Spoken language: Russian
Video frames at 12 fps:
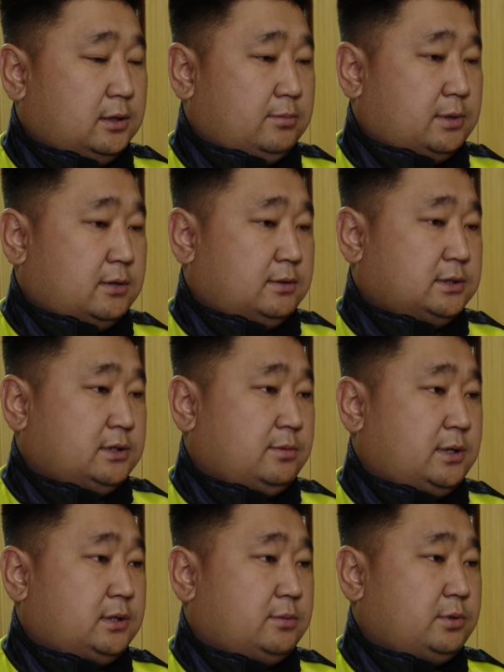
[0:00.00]
права
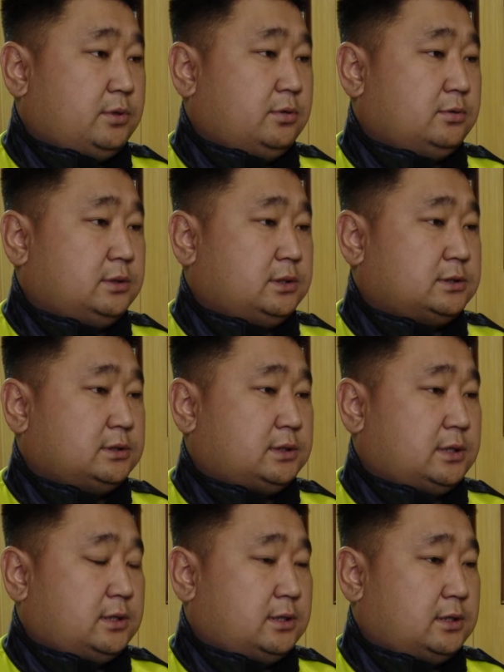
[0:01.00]
занимать определенные
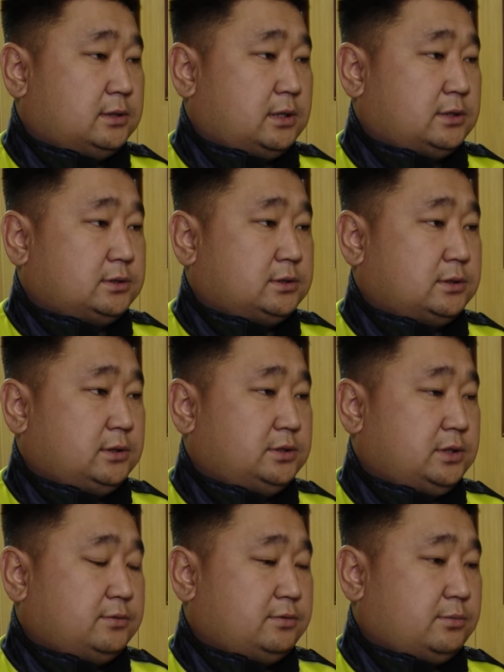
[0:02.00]
должности, а также
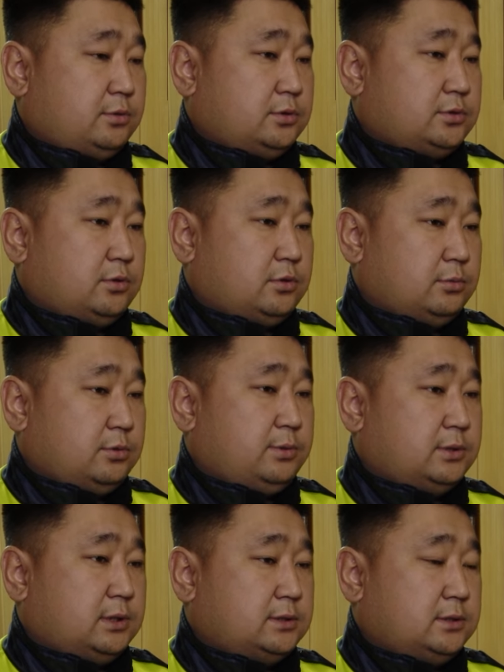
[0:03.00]
лишение свободы сроком до
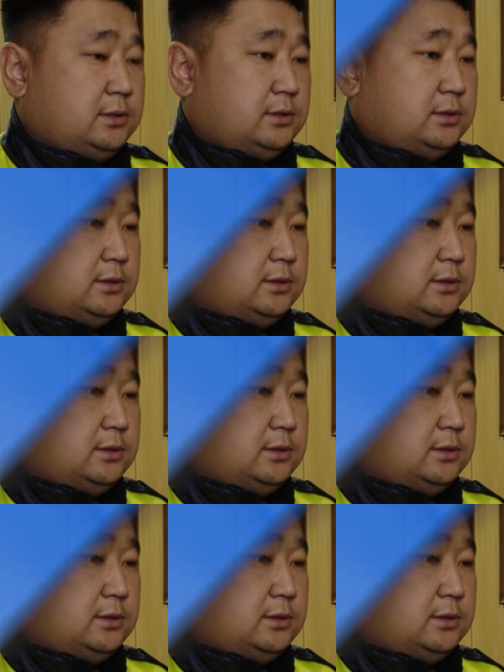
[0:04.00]
15 лет.